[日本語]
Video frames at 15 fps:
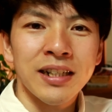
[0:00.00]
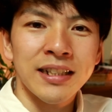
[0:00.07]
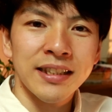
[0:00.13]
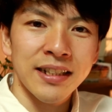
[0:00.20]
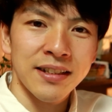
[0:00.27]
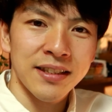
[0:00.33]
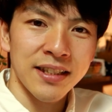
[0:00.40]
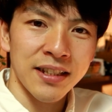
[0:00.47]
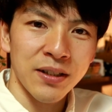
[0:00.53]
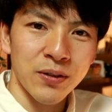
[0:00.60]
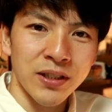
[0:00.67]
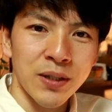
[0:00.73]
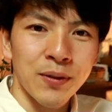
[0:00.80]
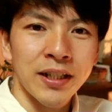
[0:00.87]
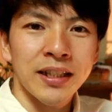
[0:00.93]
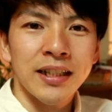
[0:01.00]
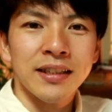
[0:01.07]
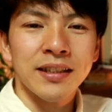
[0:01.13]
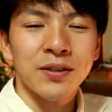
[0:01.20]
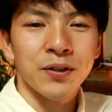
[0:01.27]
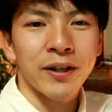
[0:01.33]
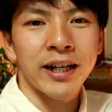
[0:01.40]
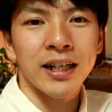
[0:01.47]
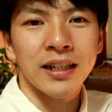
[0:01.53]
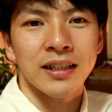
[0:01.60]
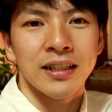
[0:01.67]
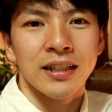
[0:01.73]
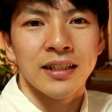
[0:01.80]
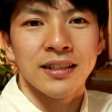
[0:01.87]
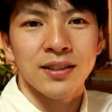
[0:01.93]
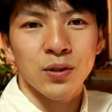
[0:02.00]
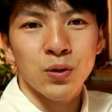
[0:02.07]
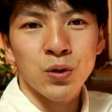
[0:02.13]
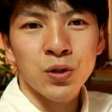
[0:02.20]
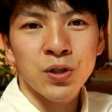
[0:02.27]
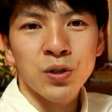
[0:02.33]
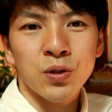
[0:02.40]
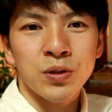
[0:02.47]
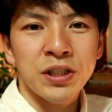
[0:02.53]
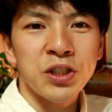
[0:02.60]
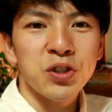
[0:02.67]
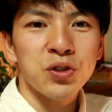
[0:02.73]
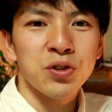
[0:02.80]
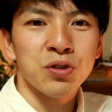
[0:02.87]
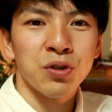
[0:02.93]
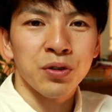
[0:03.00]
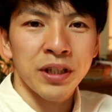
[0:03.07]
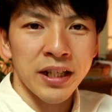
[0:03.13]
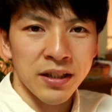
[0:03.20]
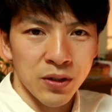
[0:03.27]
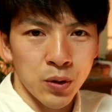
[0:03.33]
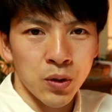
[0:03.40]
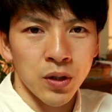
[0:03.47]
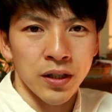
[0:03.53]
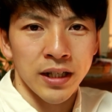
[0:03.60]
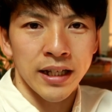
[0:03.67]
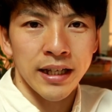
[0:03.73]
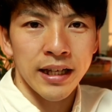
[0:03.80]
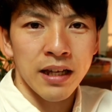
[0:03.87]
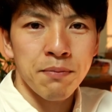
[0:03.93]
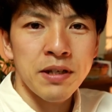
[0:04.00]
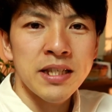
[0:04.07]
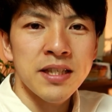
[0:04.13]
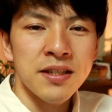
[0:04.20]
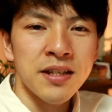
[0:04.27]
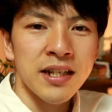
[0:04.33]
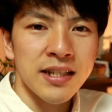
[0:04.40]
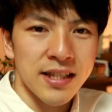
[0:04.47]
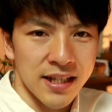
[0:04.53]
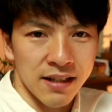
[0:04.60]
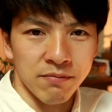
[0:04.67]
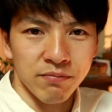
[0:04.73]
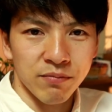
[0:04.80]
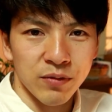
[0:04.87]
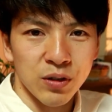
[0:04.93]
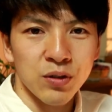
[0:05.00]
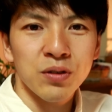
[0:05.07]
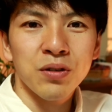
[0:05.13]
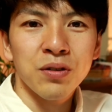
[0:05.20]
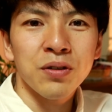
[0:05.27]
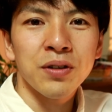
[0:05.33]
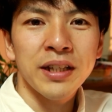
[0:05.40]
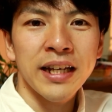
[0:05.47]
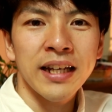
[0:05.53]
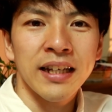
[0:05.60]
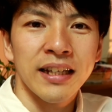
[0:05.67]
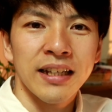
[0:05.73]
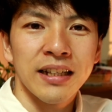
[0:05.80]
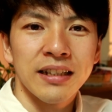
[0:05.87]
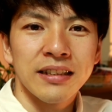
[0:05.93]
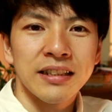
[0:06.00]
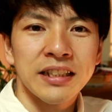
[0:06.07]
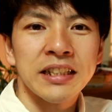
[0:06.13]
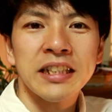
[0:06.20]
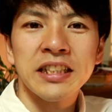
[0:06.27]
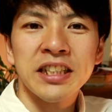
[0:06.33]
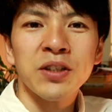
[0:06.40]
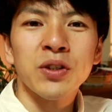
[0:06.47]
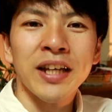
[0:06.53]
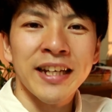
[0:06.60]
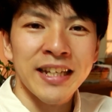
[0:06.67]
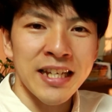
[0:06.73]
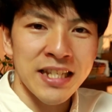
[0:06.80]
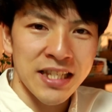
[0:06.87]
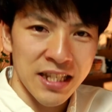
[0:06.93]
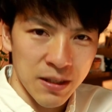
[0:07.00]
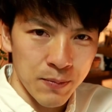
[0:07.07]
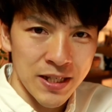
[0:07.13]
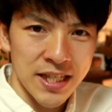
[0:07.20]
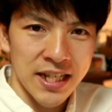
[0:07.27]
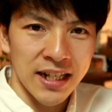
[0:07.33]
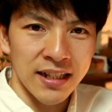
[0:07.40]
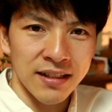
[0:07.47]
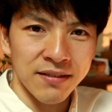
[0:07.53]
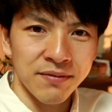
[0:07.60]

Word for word: が浅草でお世話になったのは創業25年の恵比寿屋さんというところで人力車を体験してきました。